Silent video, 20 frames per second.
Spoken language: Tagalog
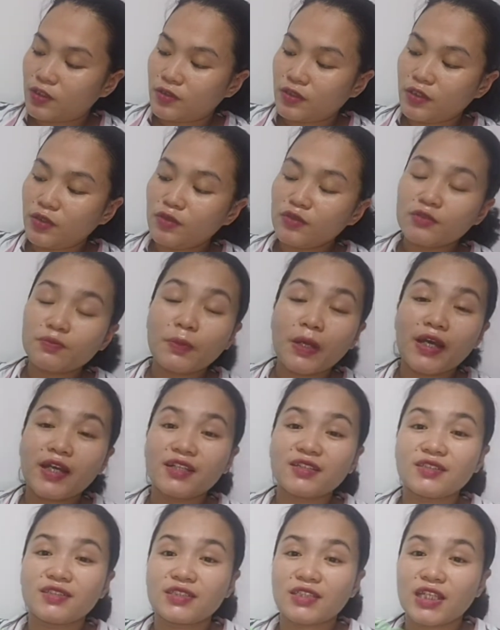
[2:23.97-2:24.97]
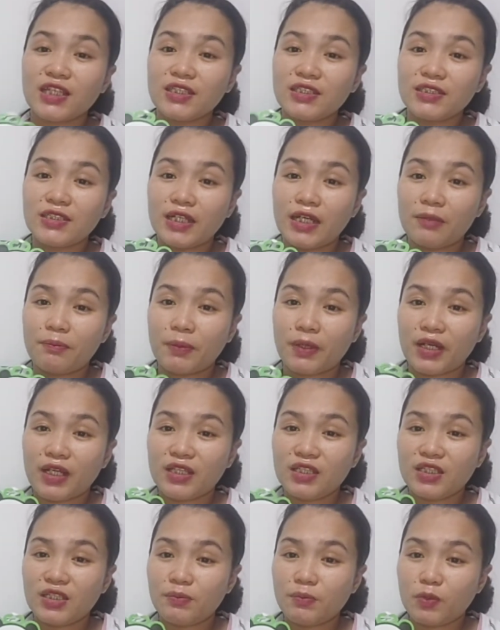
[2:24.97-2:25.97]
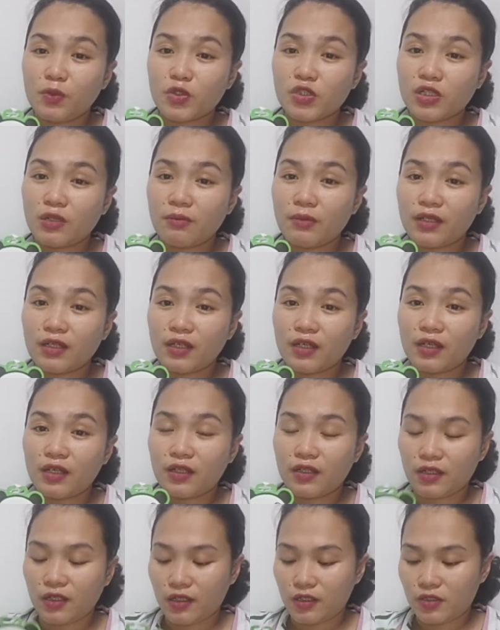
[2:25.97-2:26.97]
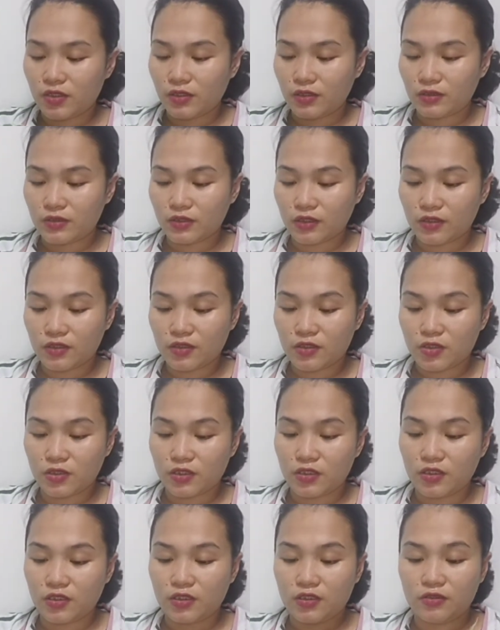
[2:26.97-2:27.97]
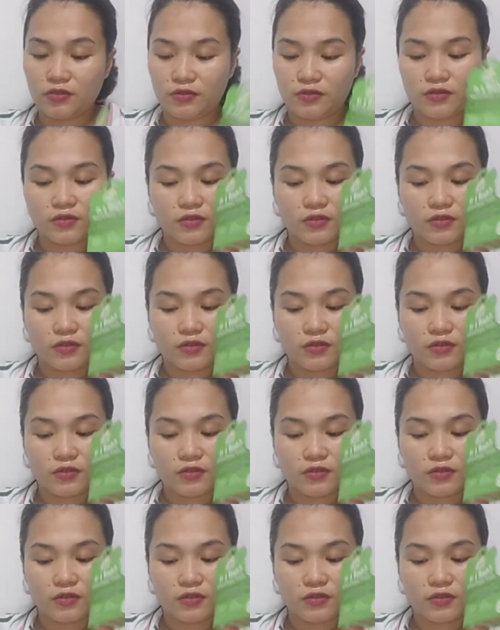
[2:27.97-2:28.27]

Yung para sa skin niya, para hindi po siya magkaka-rashes. Actually, gano'n.